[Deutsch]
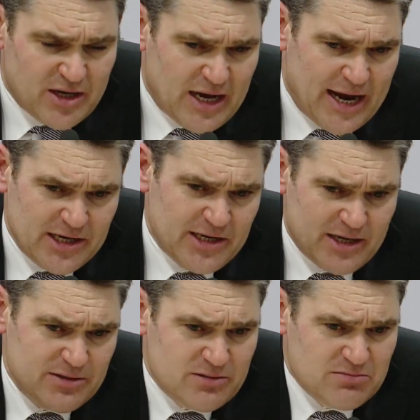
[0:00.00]
eigentlich
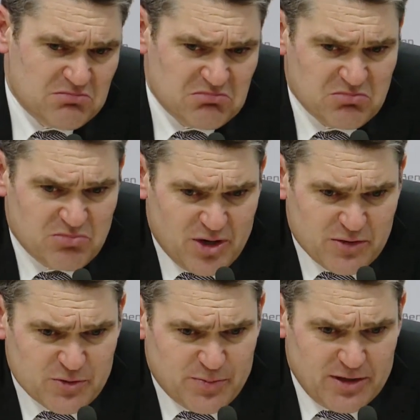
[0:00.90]
ein
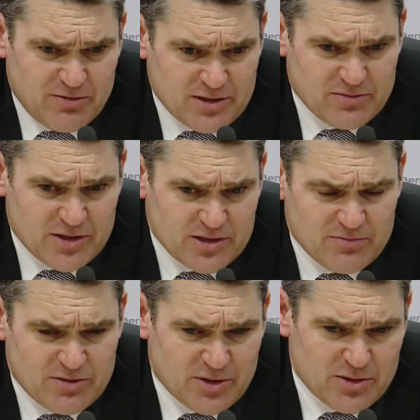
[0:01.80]
Playoff-Spiel, wenn,
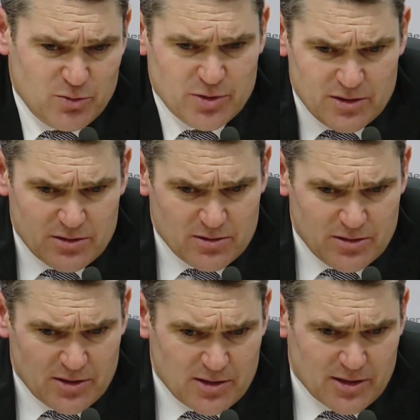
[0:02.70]
wenn, wenn man über
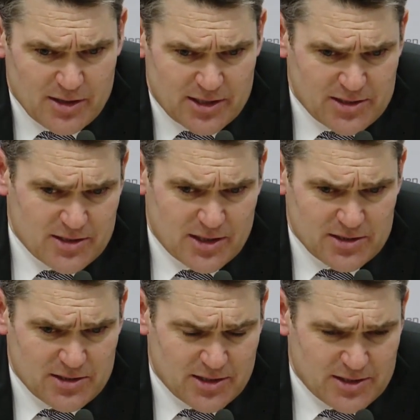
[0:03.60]
Klass,
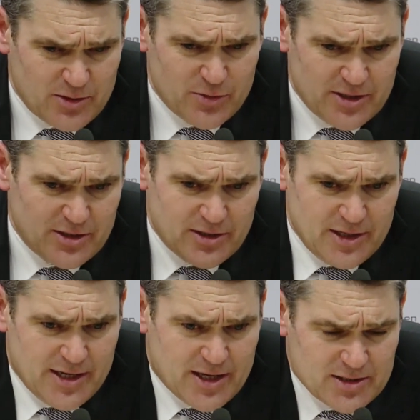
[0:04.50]
Klass, Klassierung in der
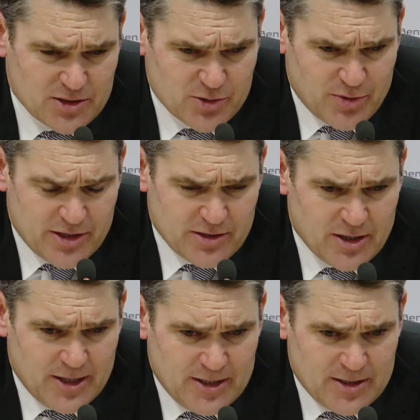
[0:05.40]
Liga spricht,
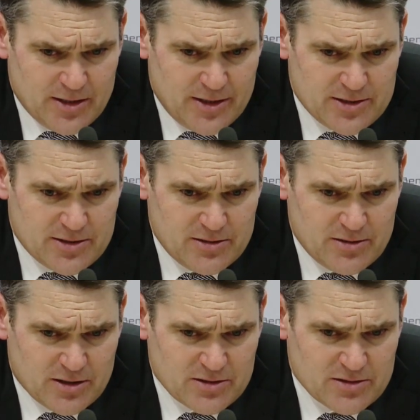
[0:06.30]
ist
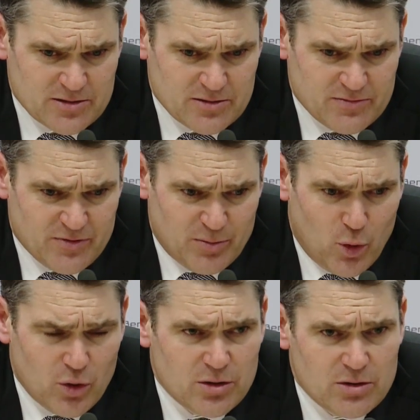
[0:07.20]
das
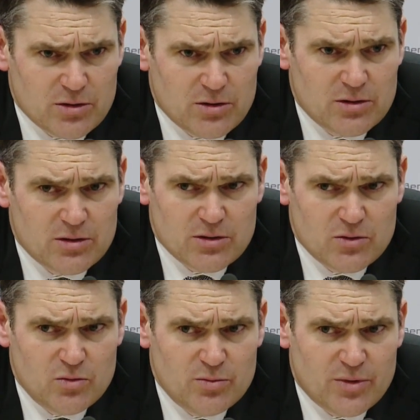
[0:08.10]
Vermogen,
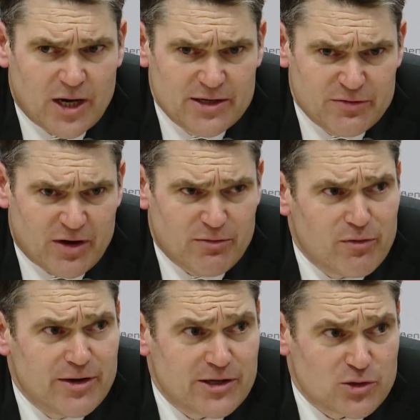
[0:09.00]
um an die
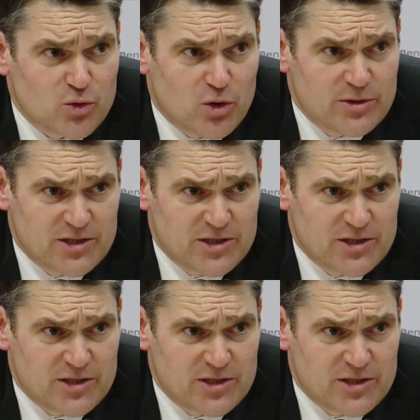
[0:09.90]
Freiwurflinie zu kommen,